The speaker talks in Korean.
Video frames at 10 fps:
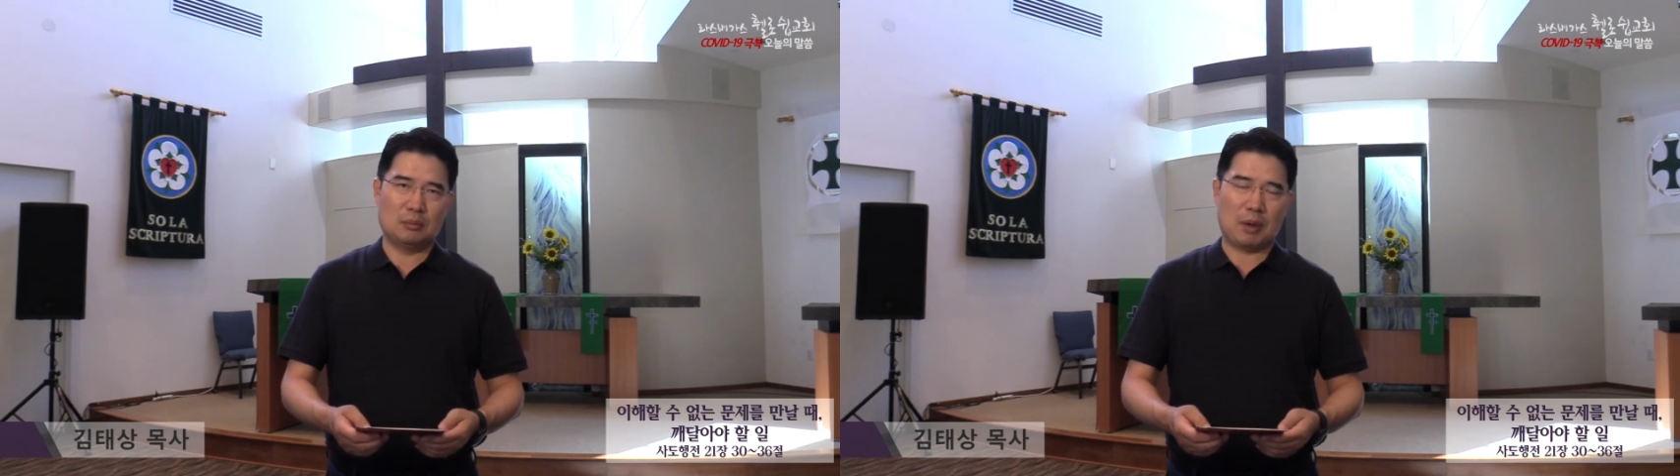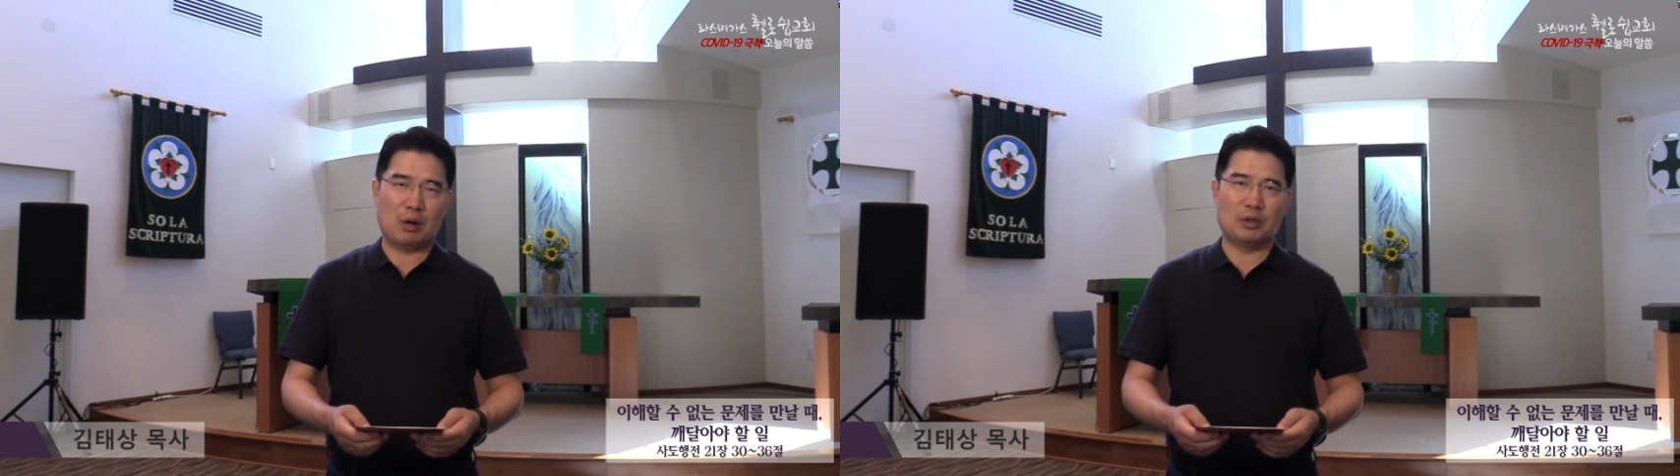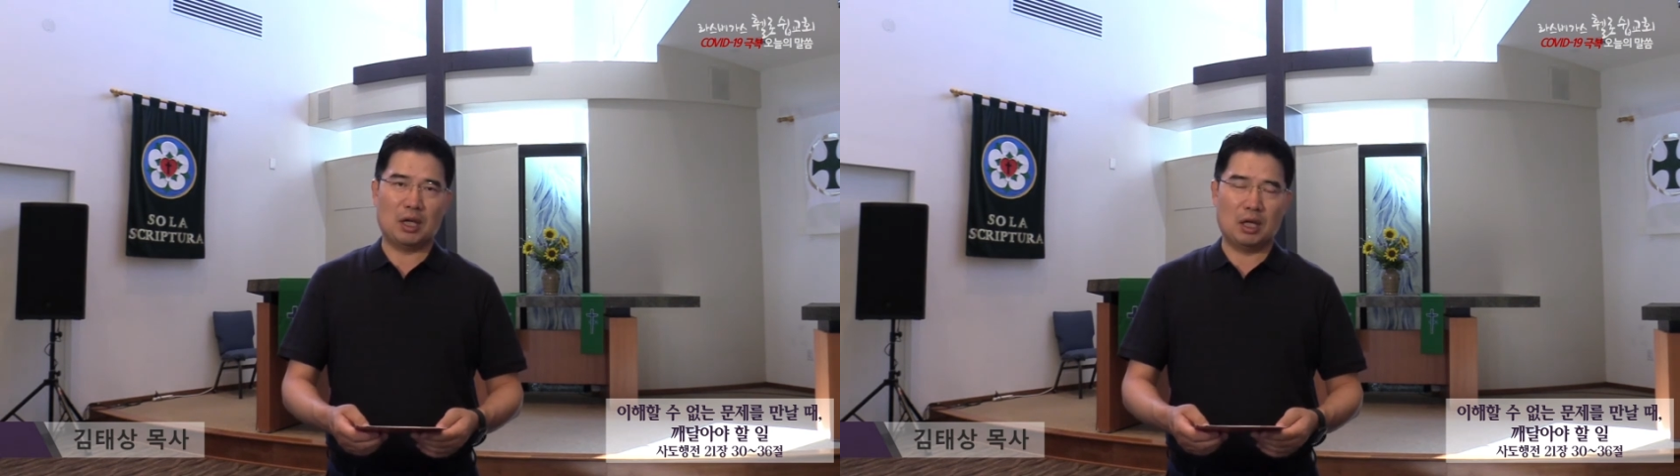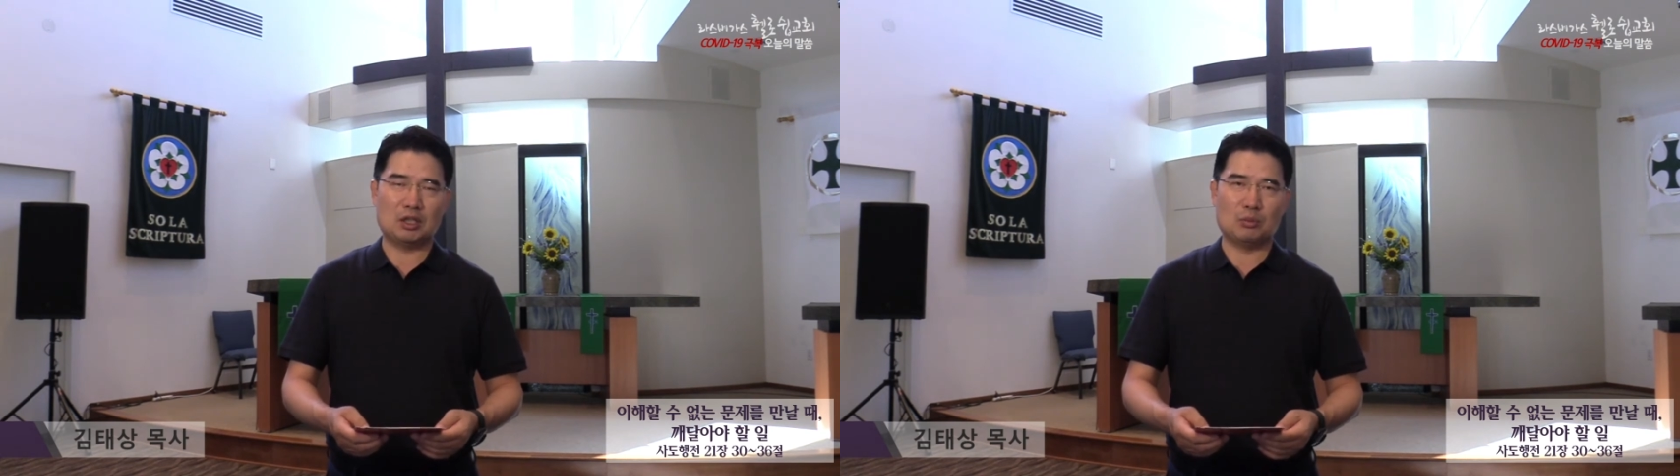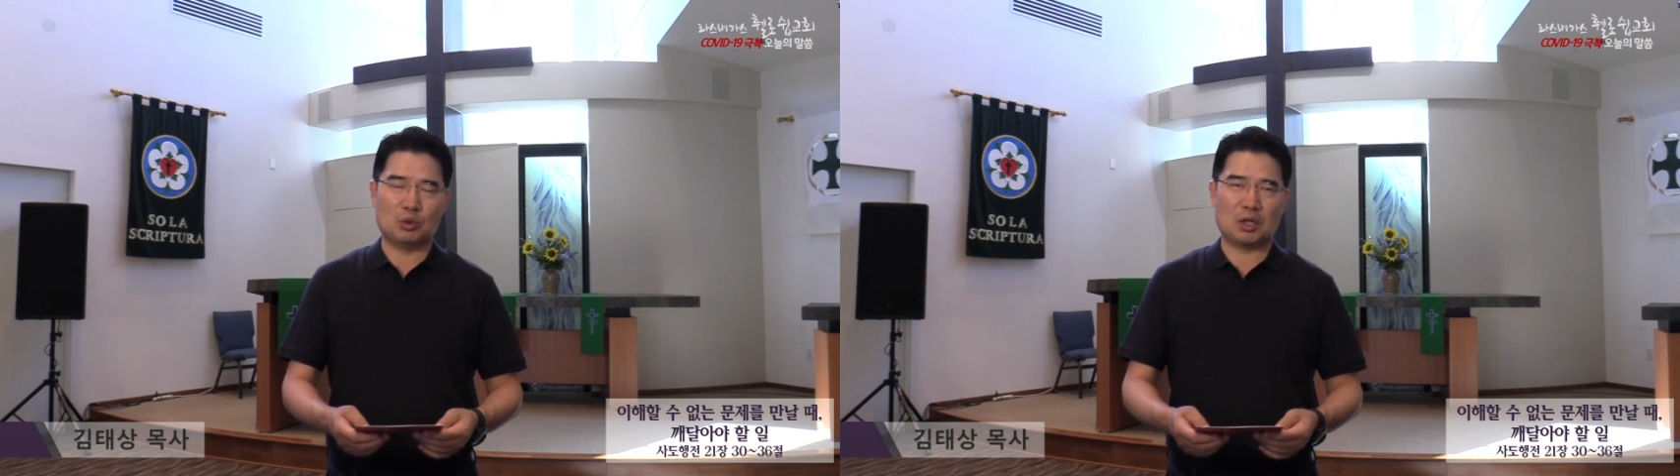바울이
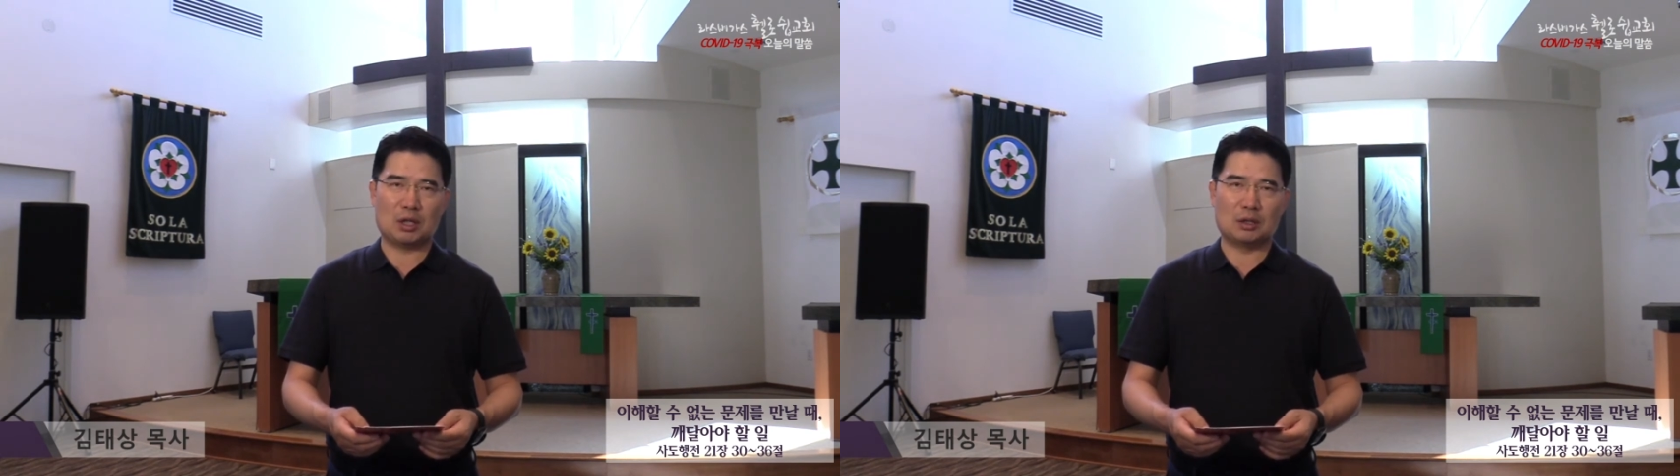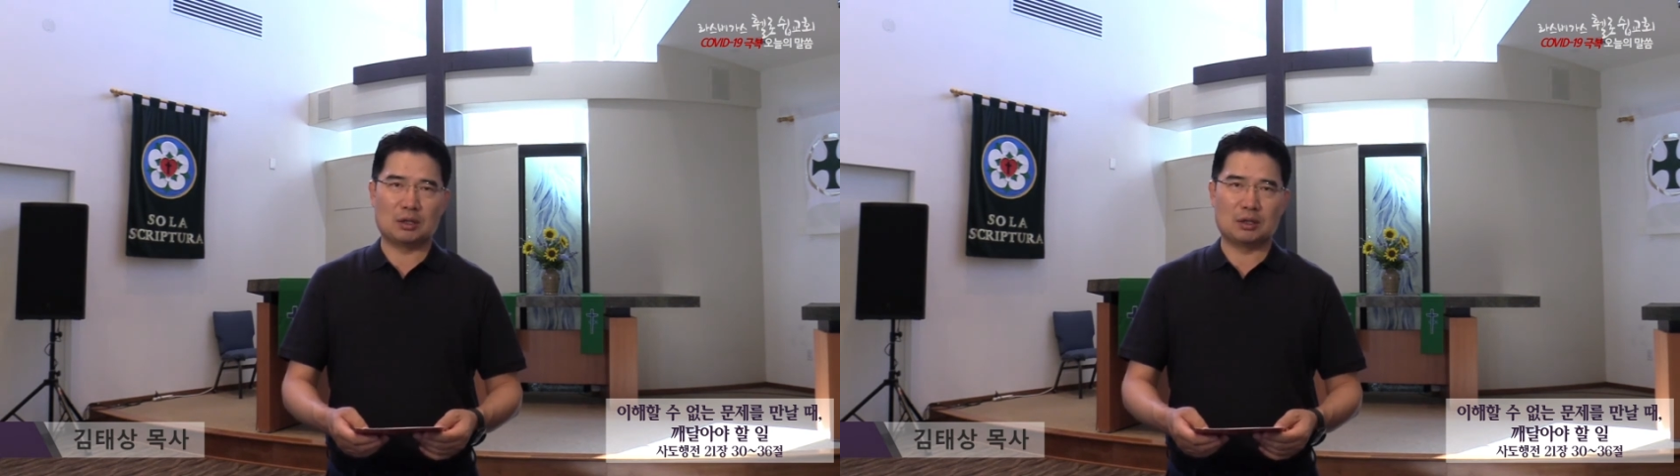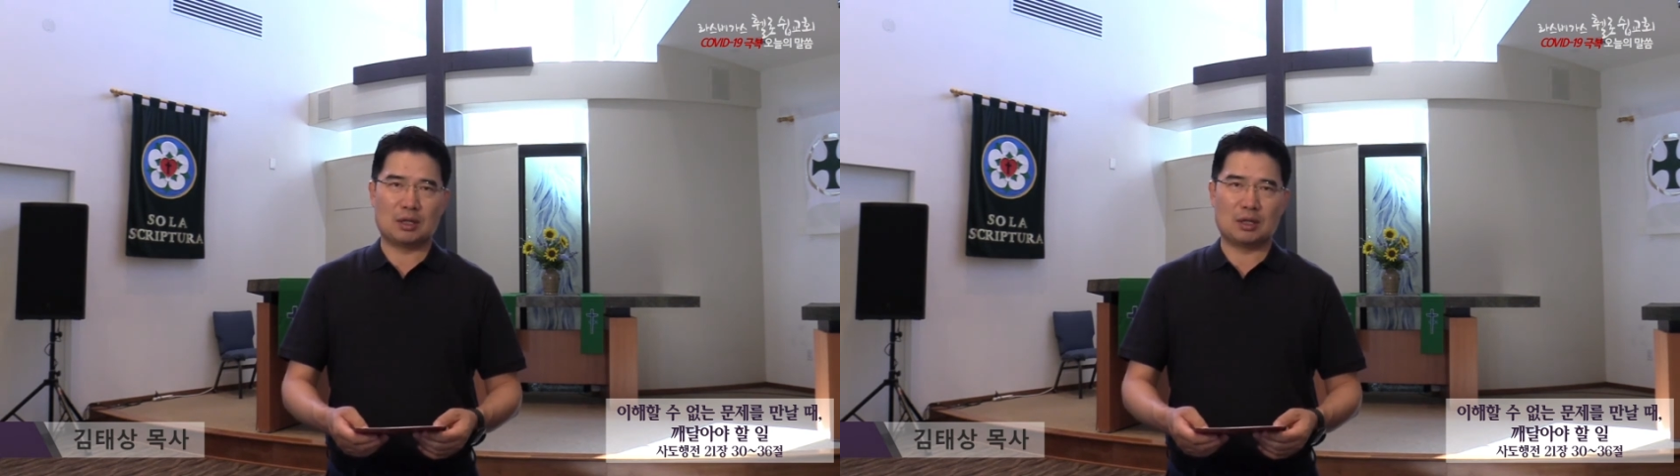예기치 못한